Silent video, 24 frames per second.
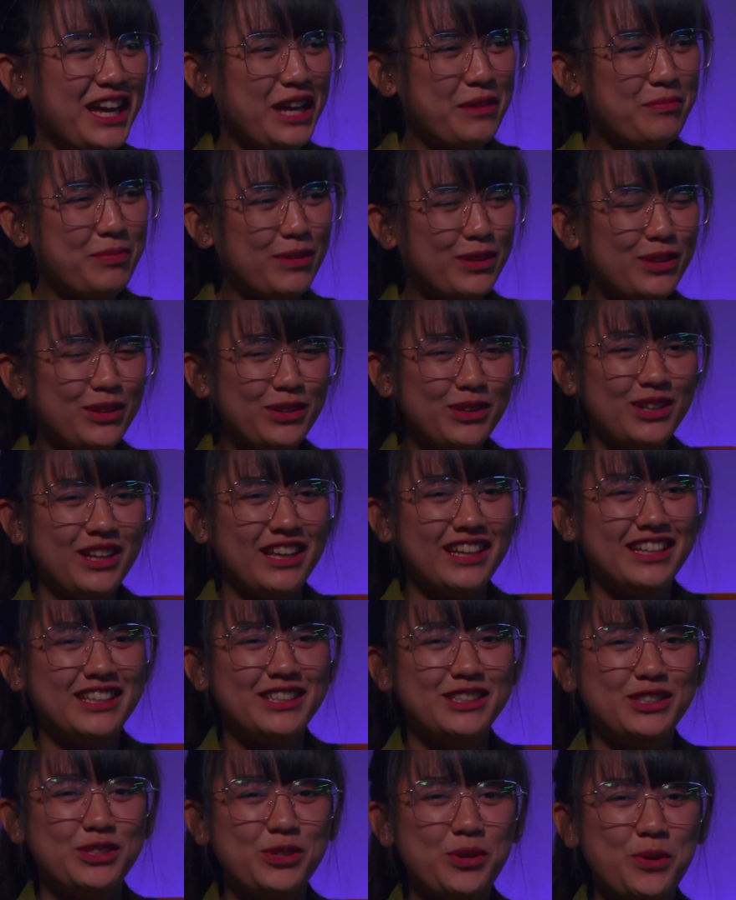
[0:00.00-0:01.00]
Happy tuh
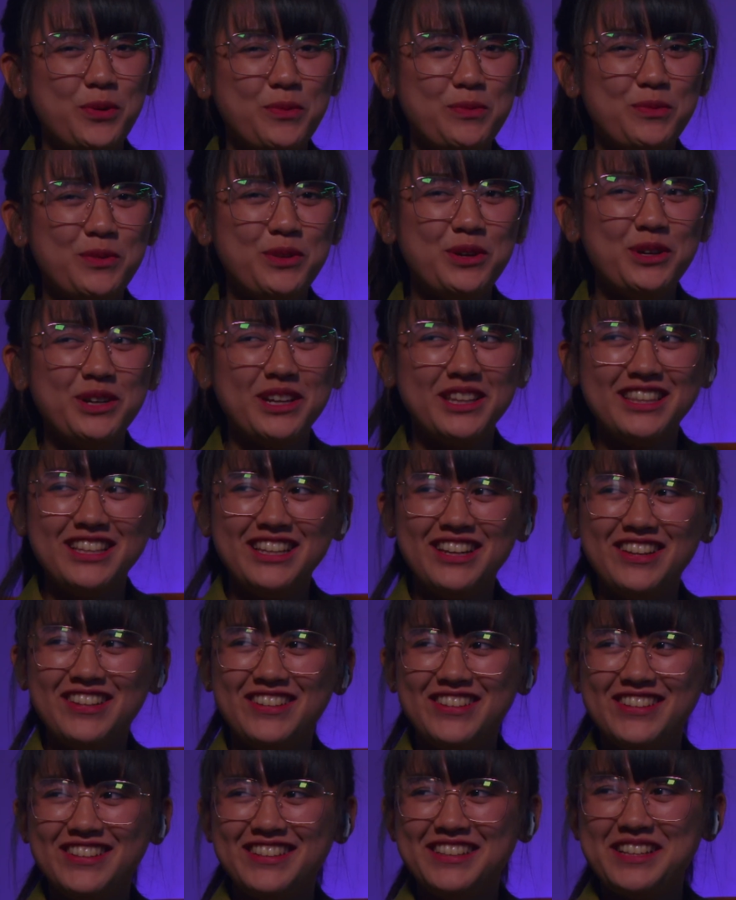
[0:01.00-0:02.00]
lagi jomblo gitu
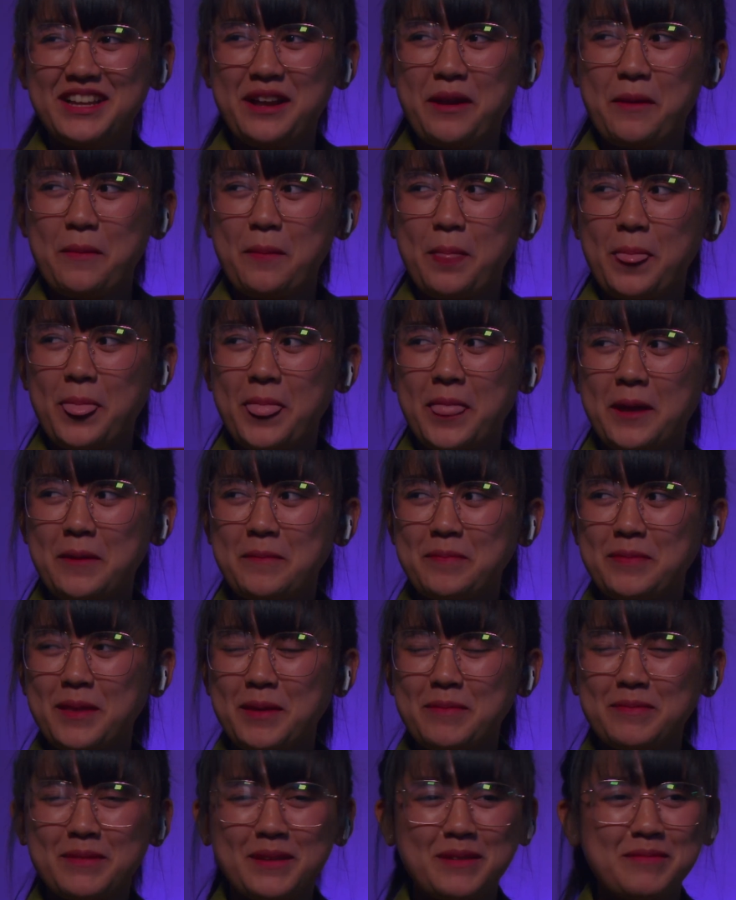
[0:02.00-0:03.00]
loh. Bohong,
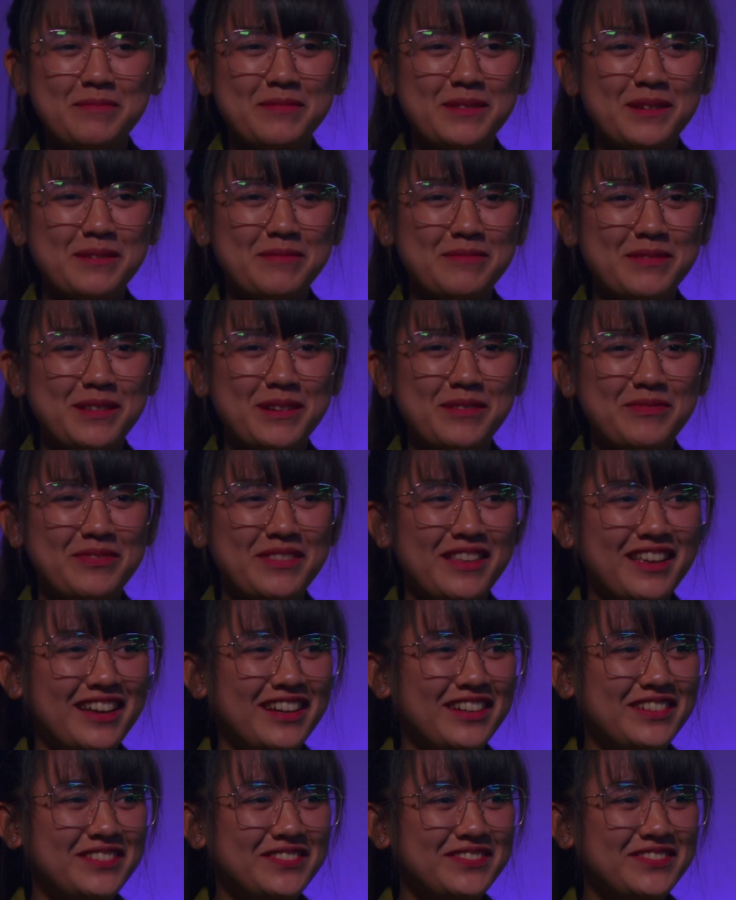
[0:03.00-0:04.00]
kriterianya
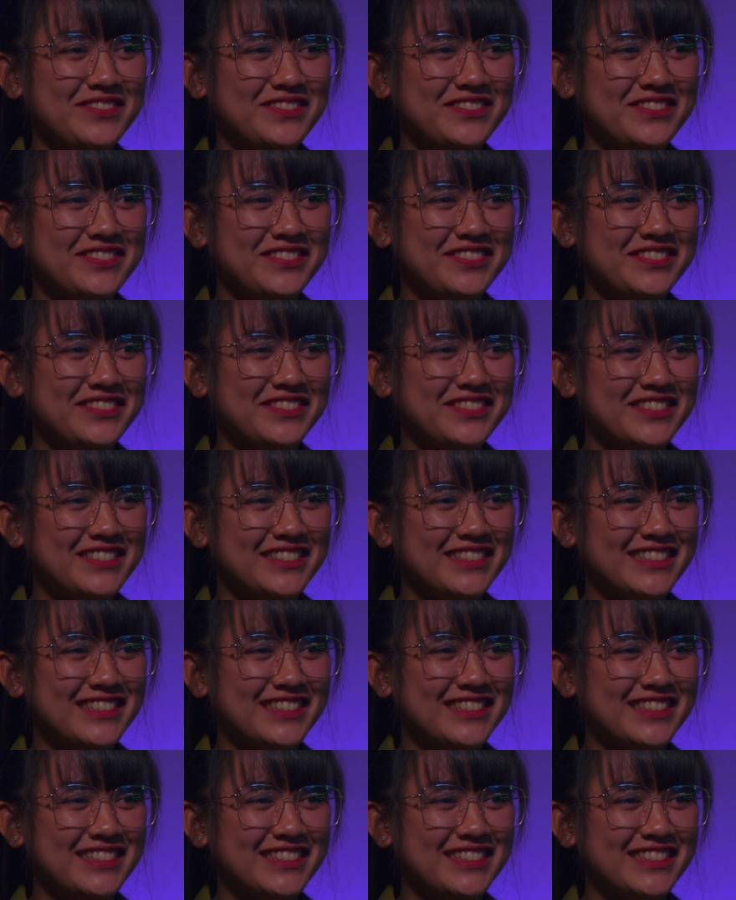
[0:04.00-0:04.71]
kita lihat.